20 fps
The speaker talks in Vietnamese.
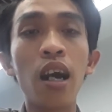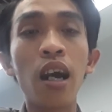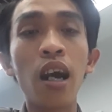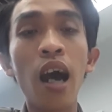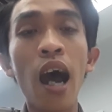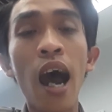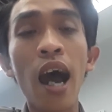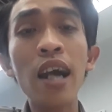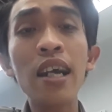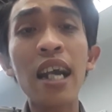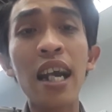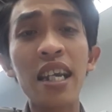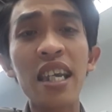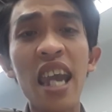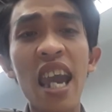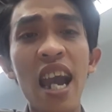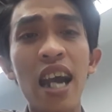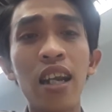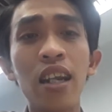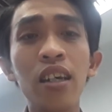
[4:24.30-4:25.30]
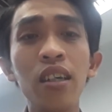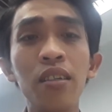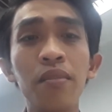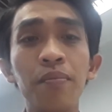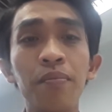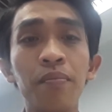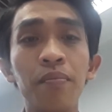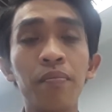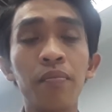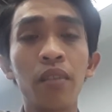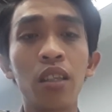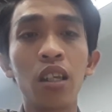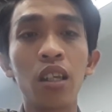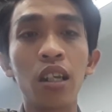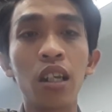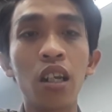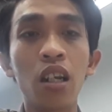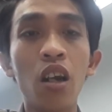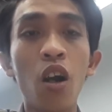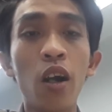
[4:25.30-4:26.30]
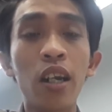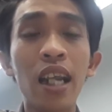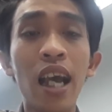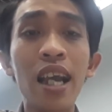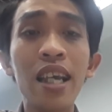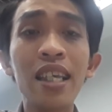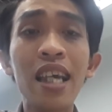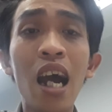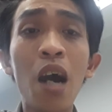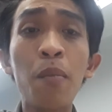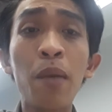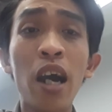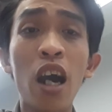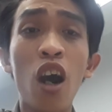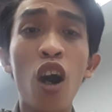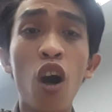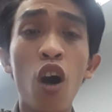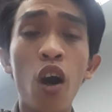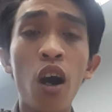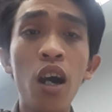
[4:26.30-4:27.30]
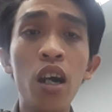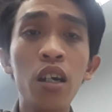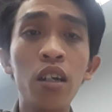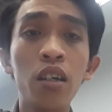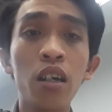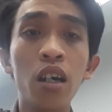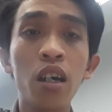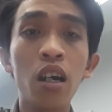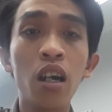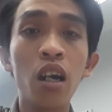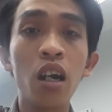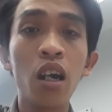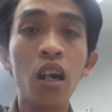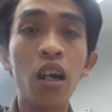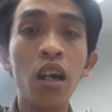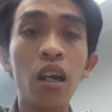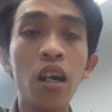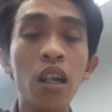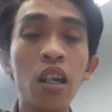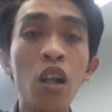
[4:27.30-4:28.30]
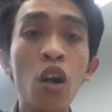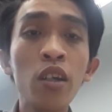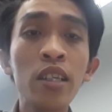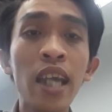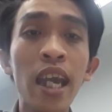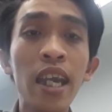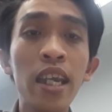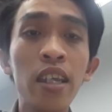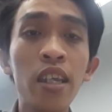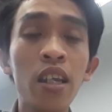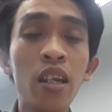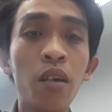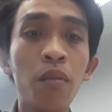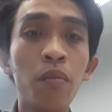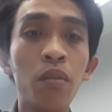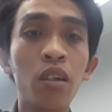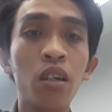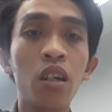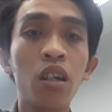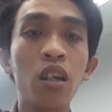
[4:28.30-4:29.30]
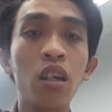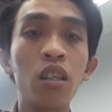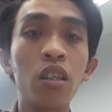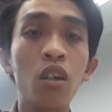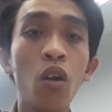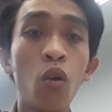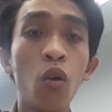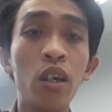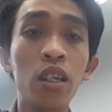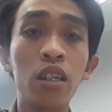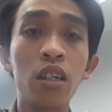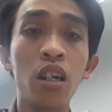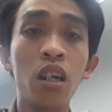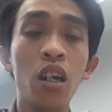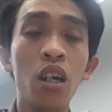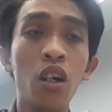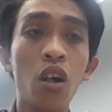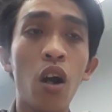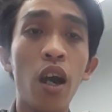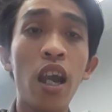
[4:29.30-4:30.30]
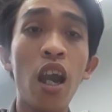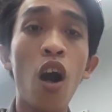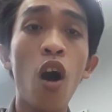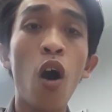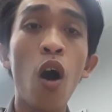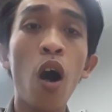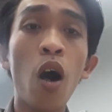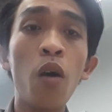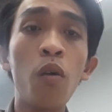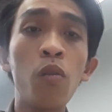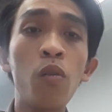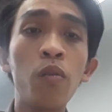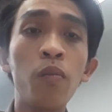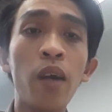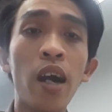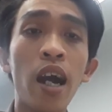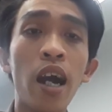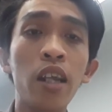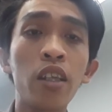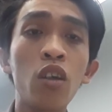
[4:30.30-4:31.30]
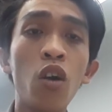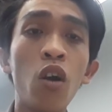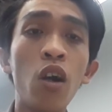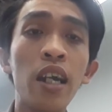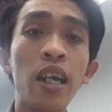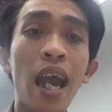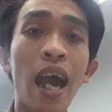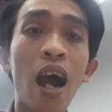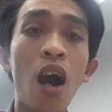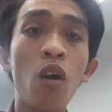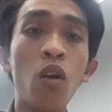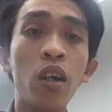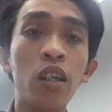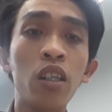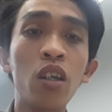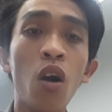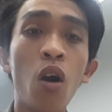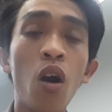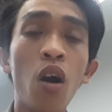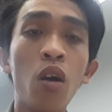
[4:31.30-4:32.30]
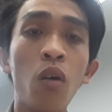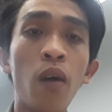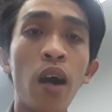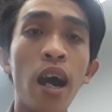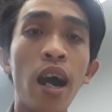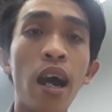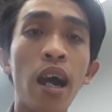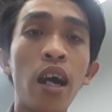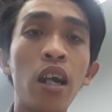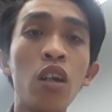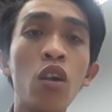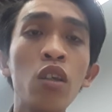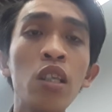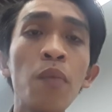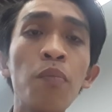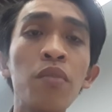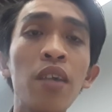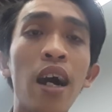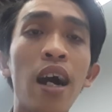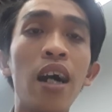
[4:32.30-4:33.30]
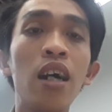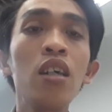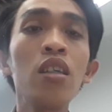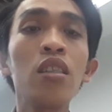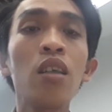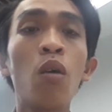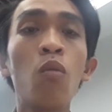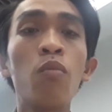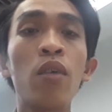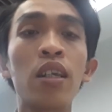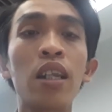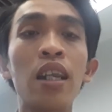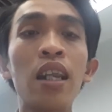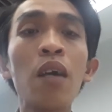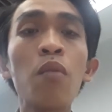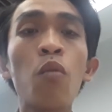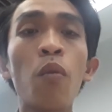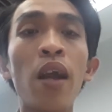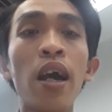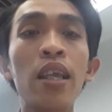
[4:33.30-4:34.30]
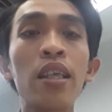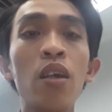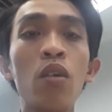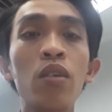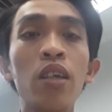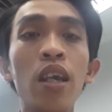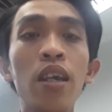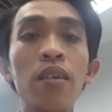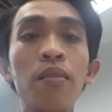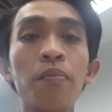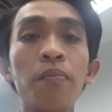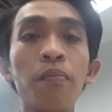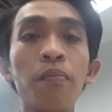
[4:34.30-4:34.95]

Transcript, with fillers: ở gần nhà đó rồi tại sao mà họ nó xây chùi rồi họ mà cho gạo và cho và nó giúp đỡ trong mà tỉnh thất bồ lai nhiều chi